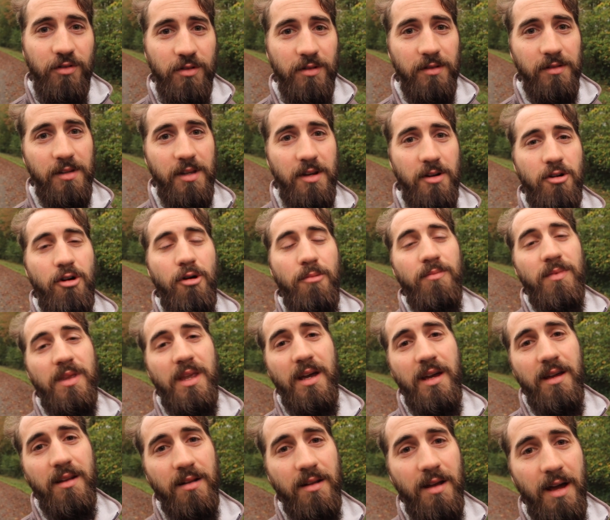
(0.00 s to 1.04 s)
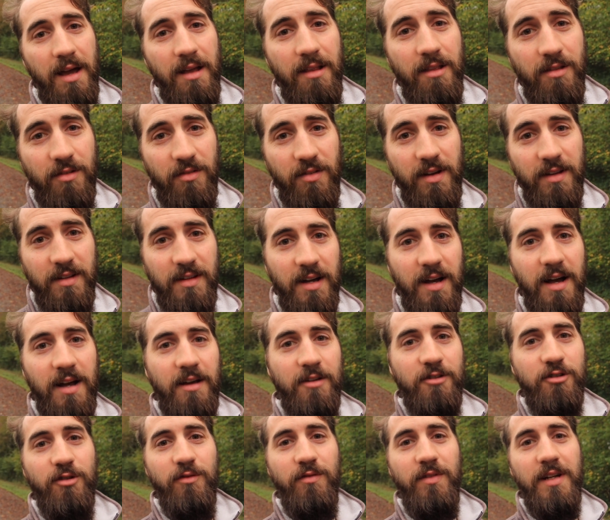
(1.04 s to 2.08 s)
Und dann kommt ja in ein, zwei
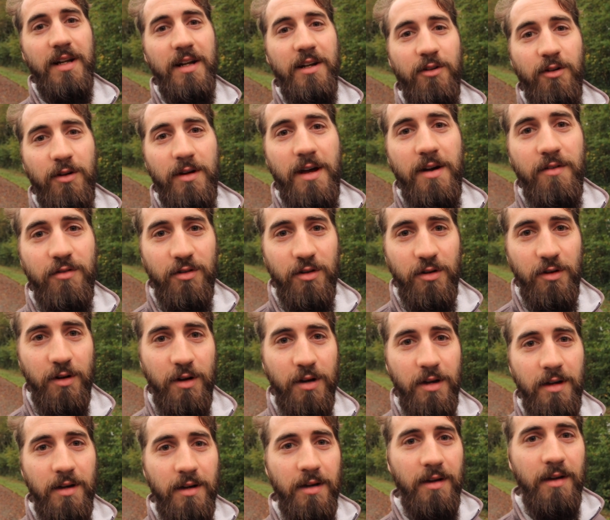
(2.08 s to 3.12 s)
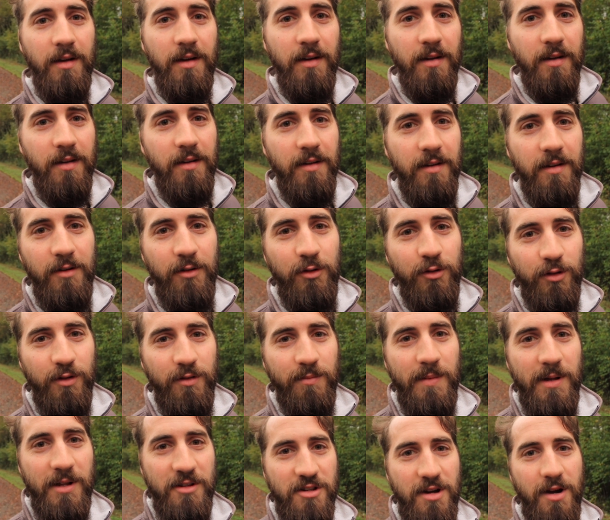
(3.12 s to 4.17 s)
Tagen schon wieder ein neuer Vlog.
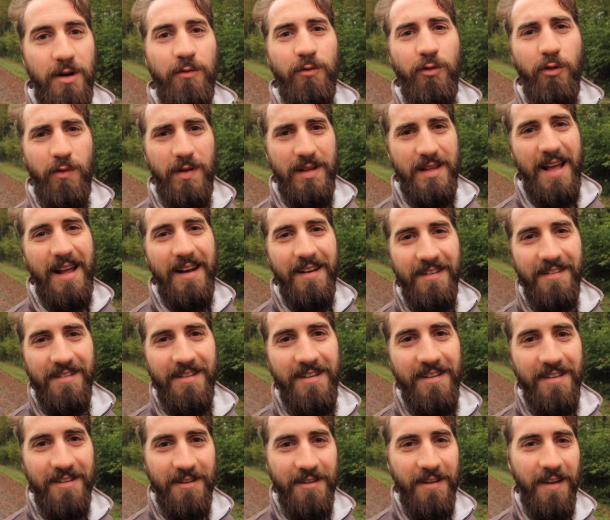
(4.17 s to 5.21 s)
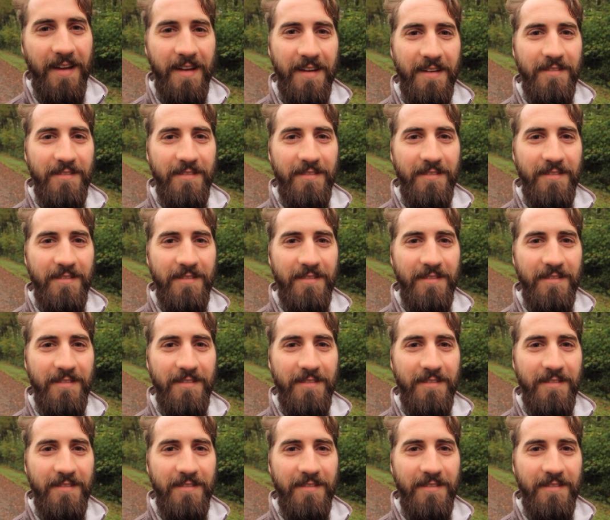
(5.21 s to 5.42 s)
Und mal schauen, wo wir dann sind.